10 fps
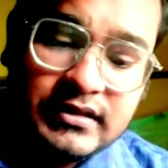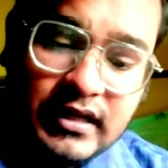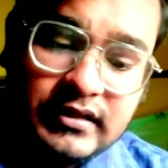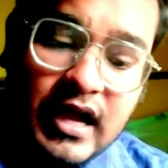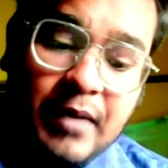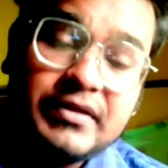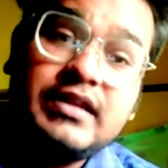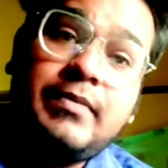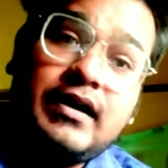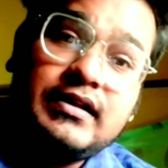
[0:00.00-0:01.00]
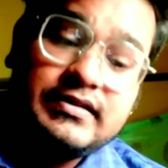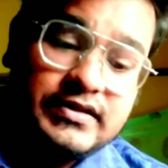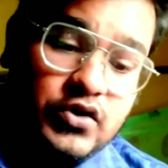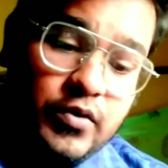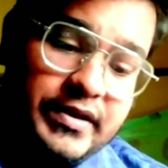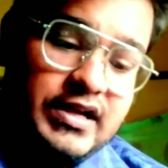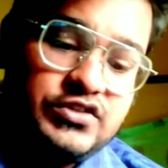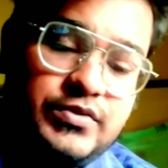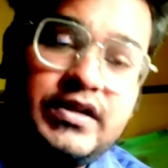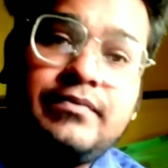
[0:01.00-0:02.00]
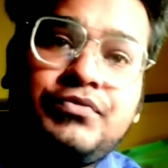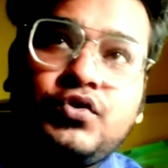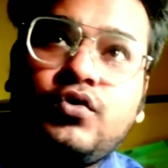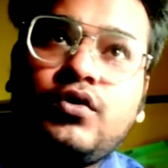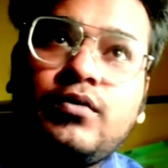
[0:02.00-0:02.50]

দাদা আমাদের বাংলাদেশে কবে আসবেন তো